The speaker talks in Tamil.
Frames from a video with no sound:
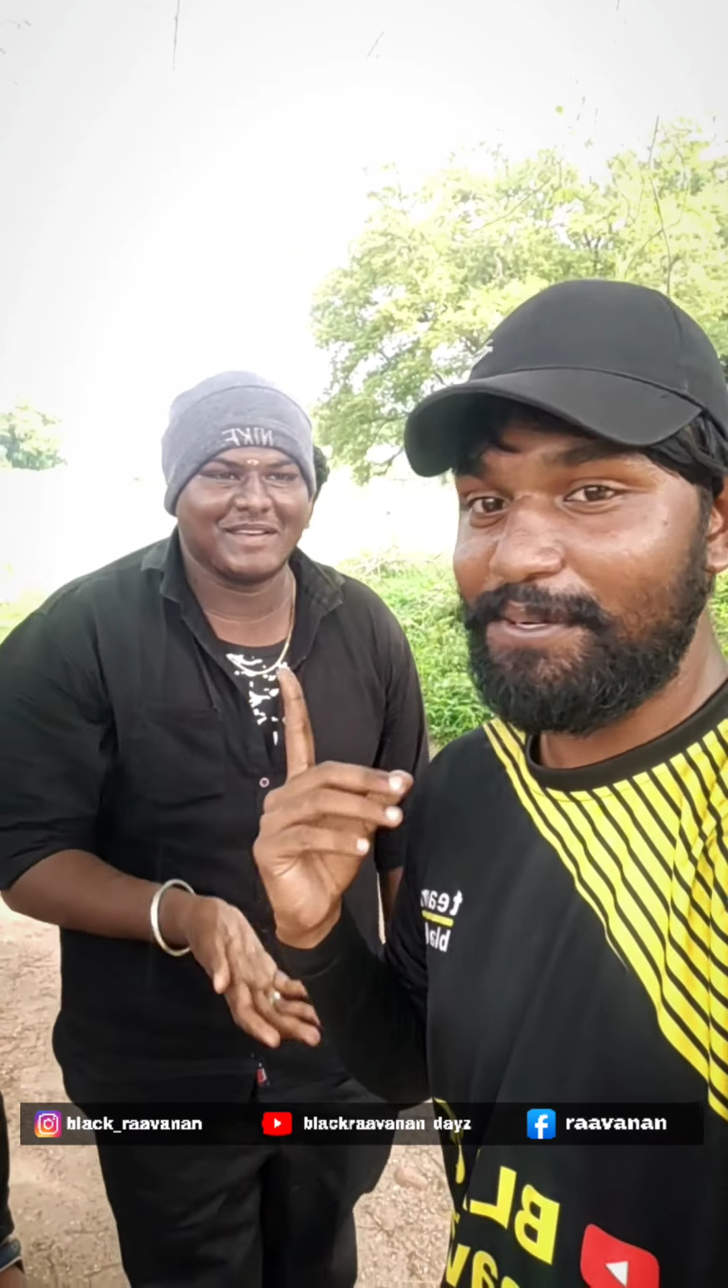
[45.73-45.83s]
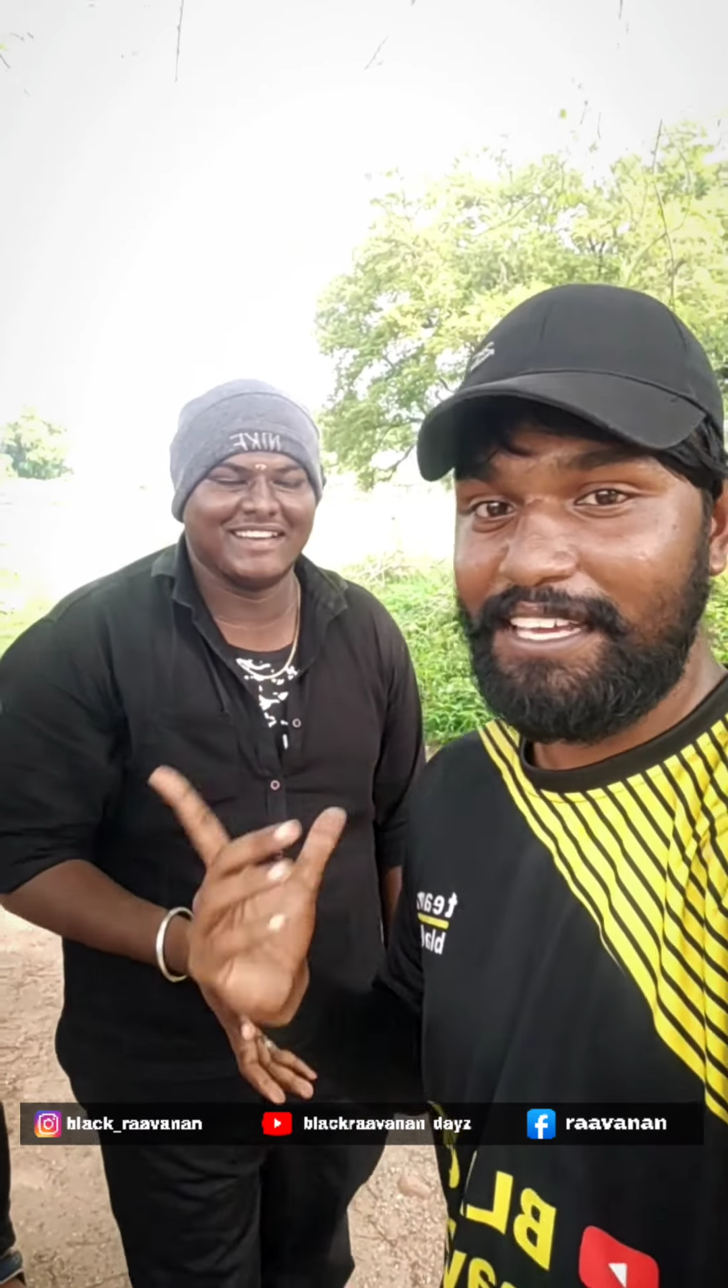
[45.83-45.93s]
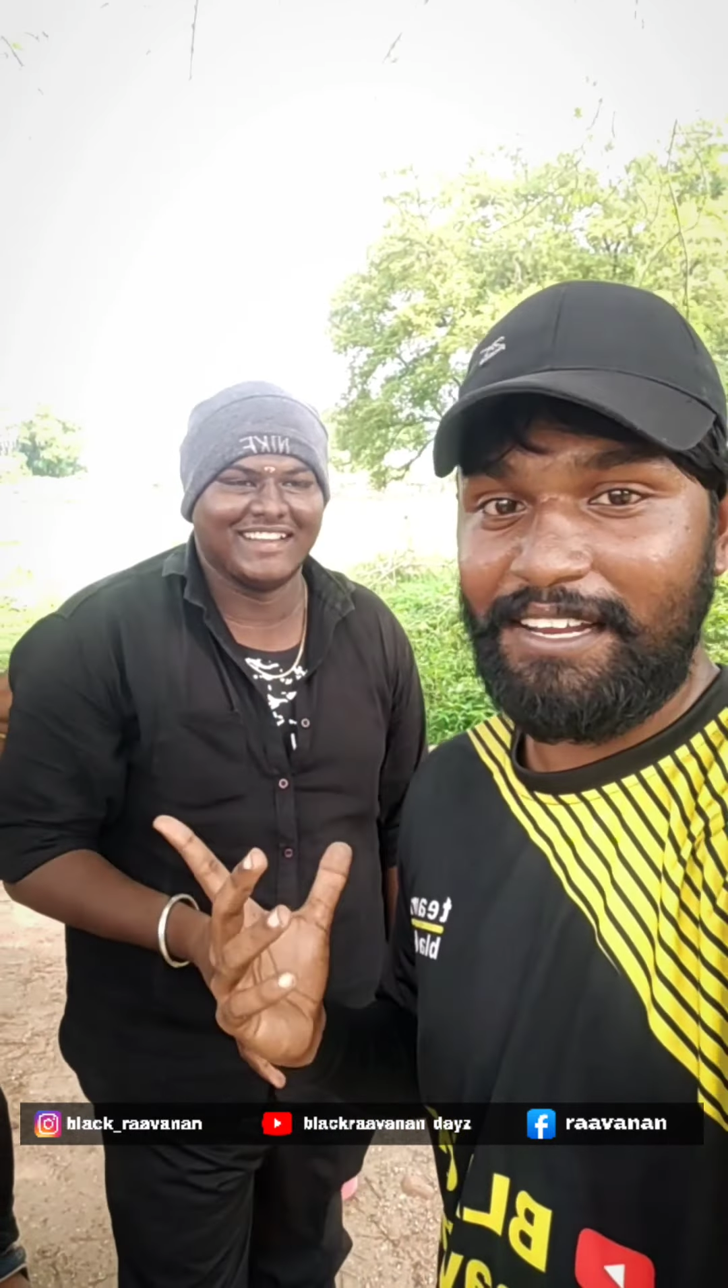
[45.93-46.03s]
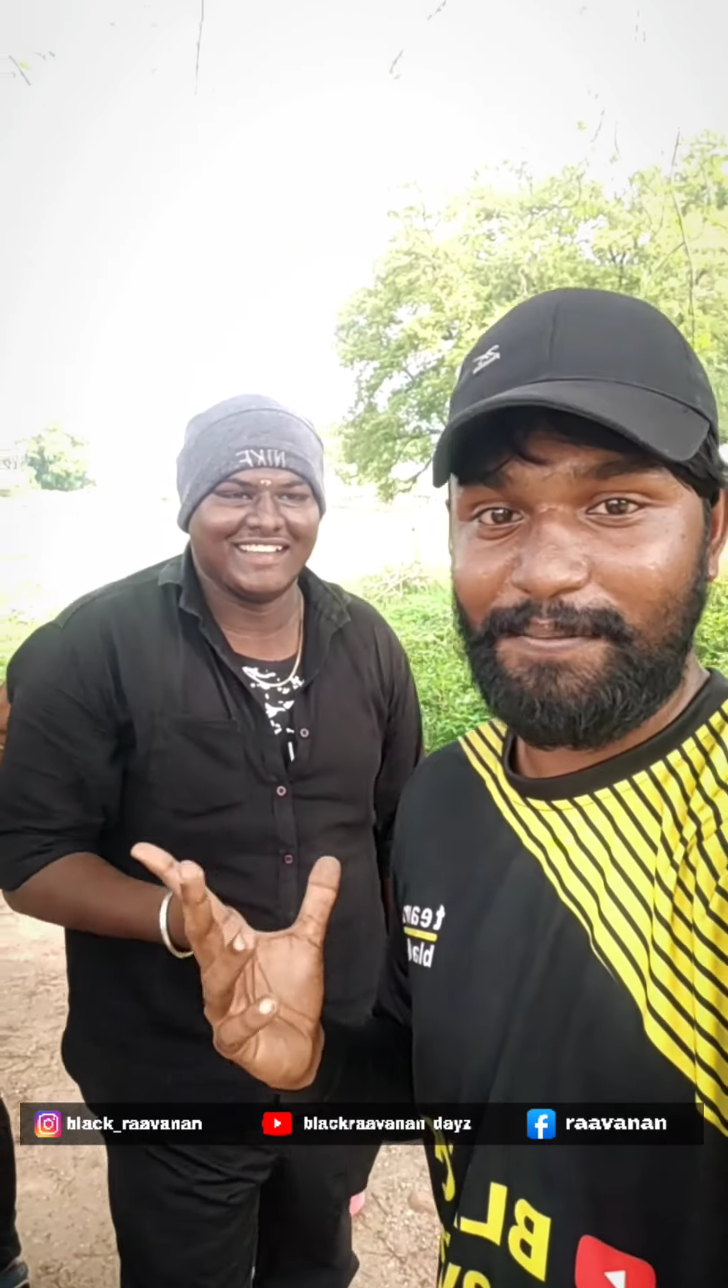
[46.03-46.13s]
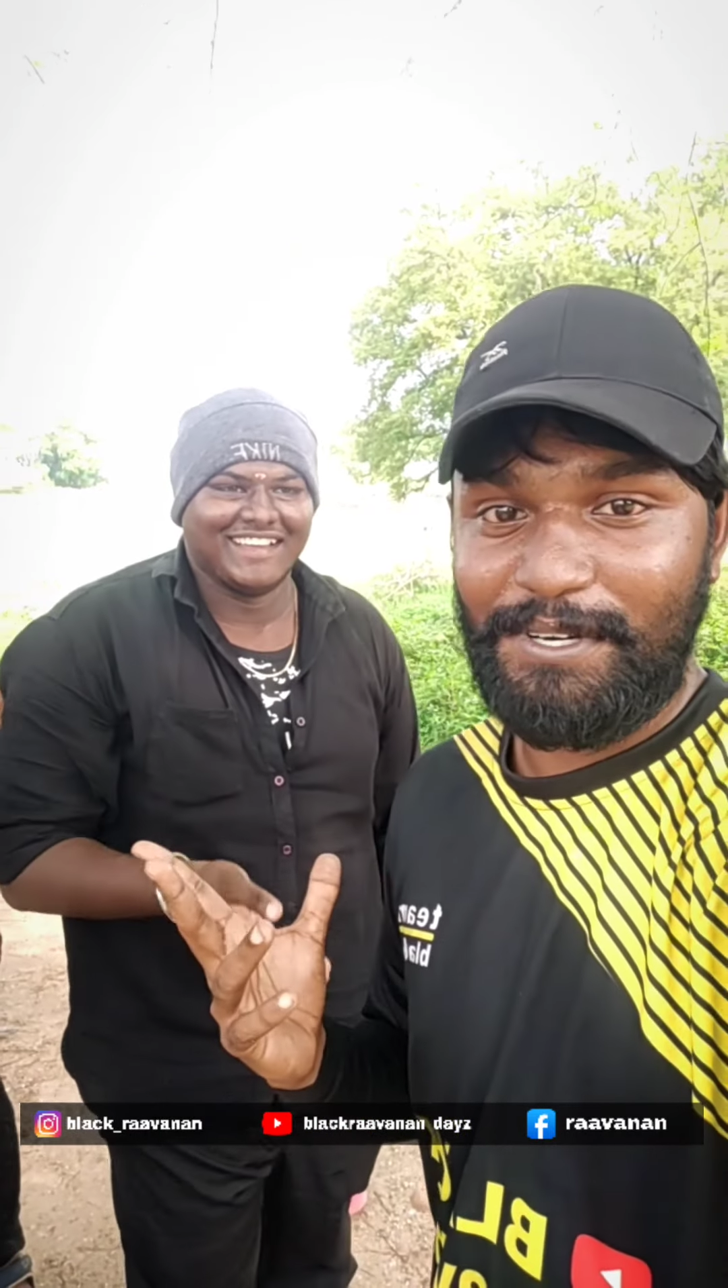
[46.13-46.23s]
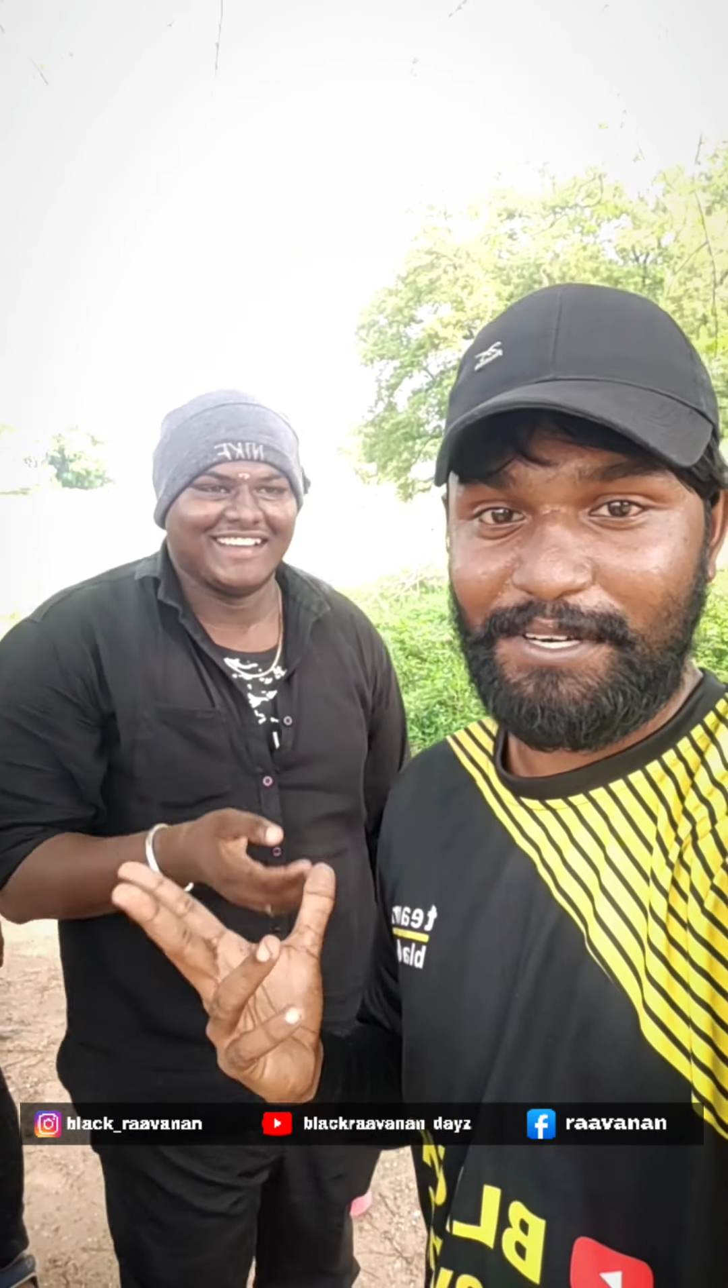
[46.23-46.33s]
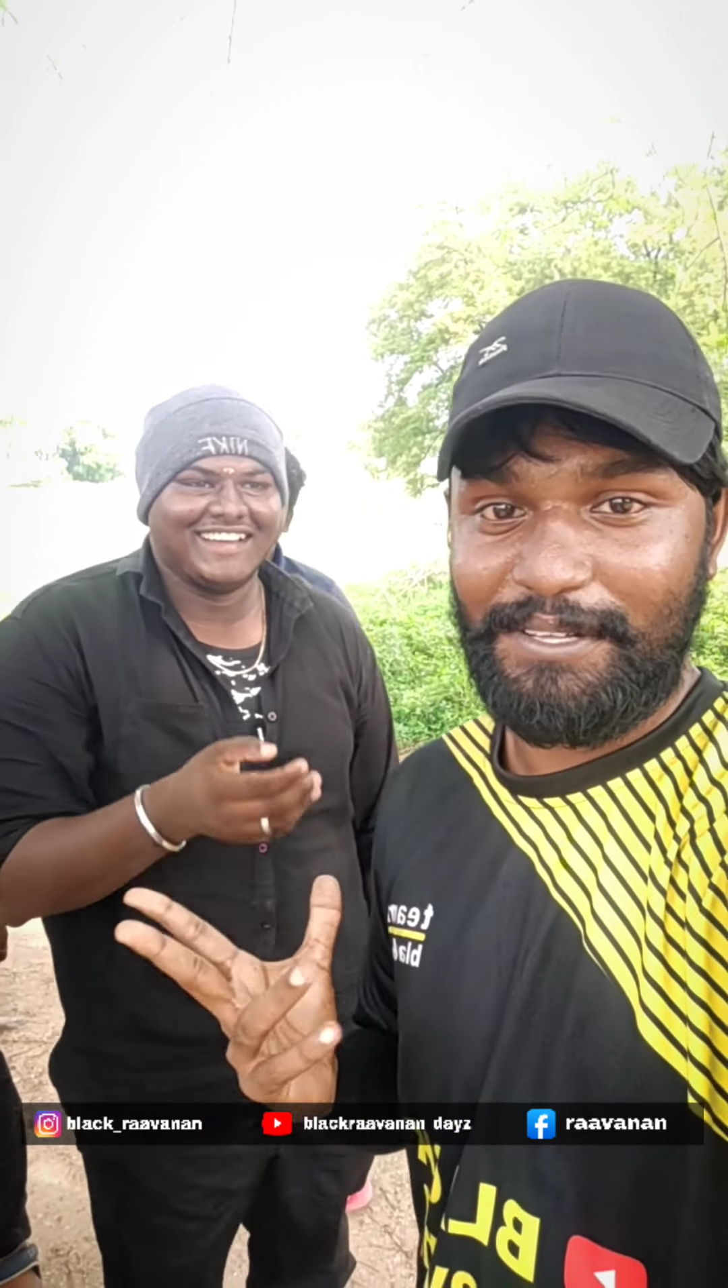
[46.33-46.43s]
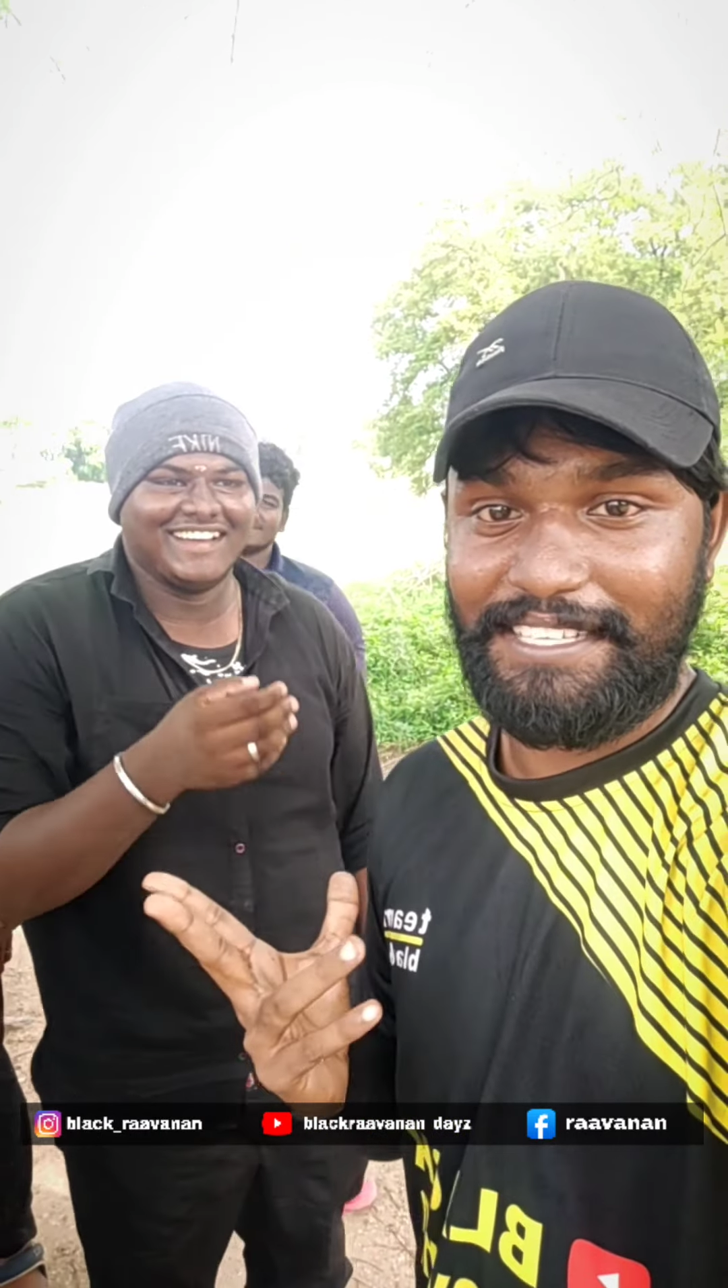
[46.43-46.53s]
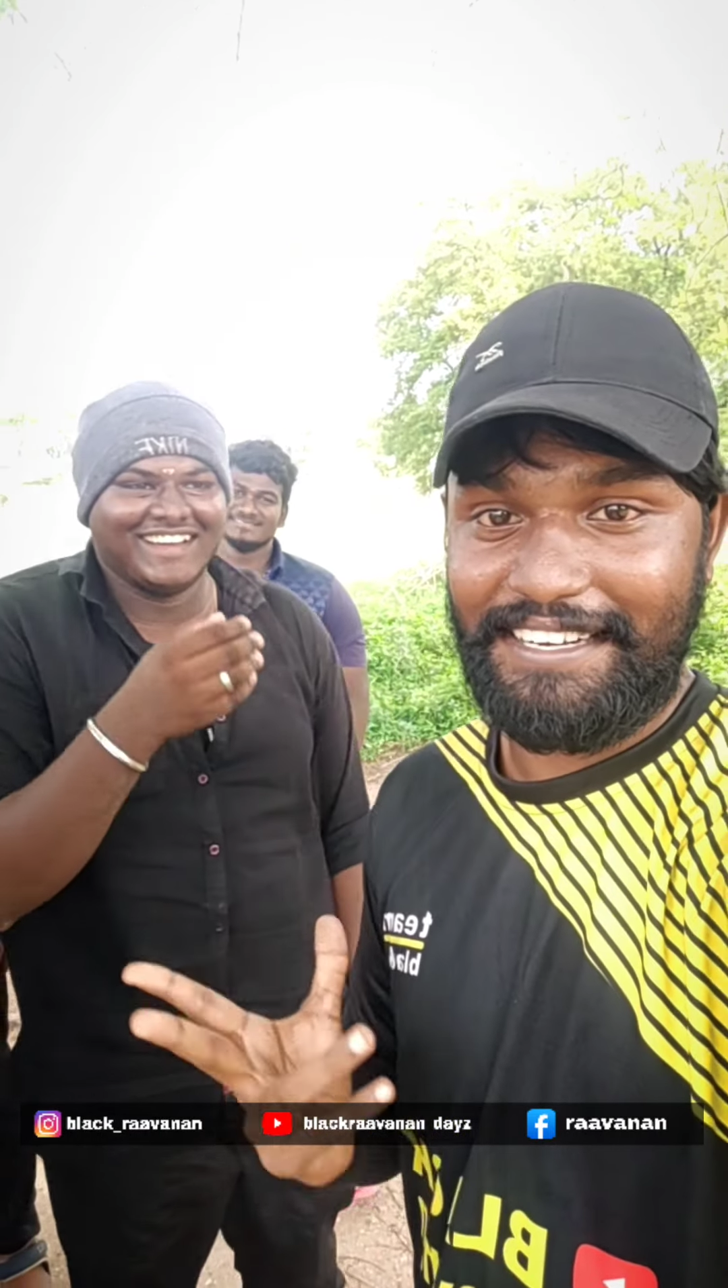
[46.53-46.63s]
துணி எல்லாம் போட்டுட்டு